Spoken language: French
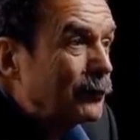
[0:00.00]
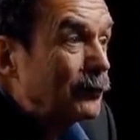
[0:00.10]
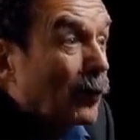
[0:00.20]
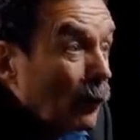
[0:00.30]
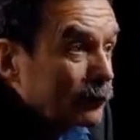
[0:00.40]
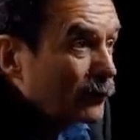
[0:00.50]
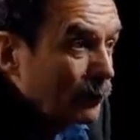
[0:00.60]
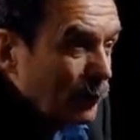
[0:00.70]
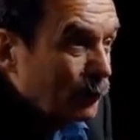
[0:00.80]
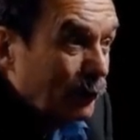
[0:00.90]
non,
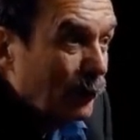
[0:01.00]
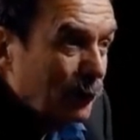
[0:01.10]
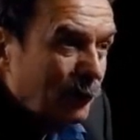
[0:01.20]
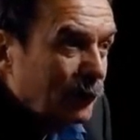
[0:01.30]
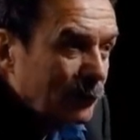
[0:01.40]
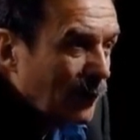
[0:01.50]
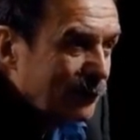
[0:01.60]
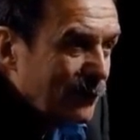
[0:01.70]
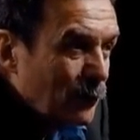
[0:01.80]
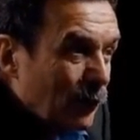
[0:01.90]
je, pour François
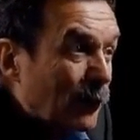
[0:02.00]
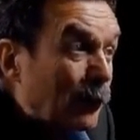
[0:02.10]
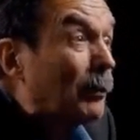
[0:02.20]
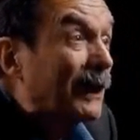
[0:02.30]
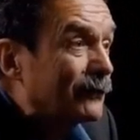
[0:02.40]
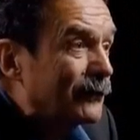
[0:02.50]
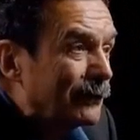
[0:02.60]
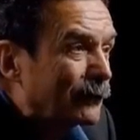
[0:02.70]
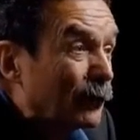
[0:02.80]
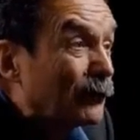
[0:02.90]
Asselineau, le
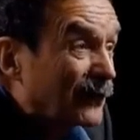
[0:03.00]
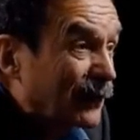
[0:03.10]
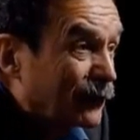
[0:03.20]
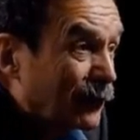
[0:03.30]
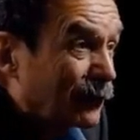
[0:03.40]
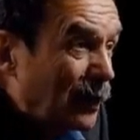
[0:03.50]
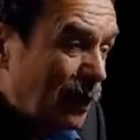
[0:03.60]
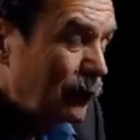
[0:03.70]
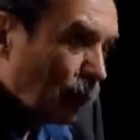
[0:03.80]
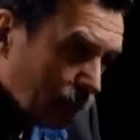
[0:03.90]
Brexit, le
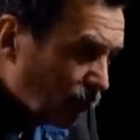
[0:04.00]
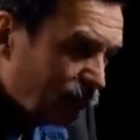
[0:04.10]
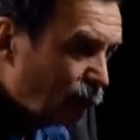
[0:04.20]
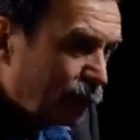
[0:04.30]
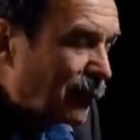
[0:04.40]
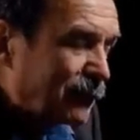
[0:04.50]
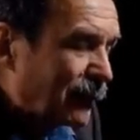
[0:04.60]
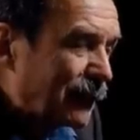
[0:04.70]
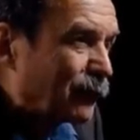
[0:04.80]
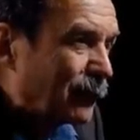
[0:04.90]
Frexit. Le Non, moi je suis
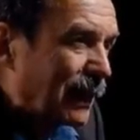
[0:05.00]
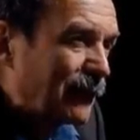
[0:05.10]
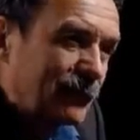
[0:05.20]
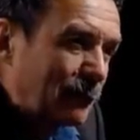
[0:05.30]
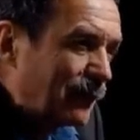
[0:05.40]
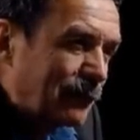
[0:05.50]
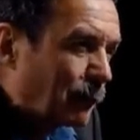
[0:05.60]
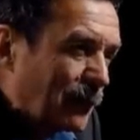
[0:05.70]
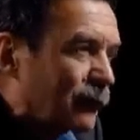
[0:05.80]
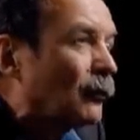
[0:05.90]
internationaliste. Et
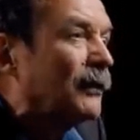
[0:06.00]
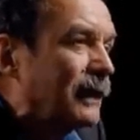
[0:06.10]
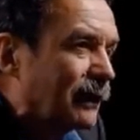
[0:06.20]
Mediapart, on est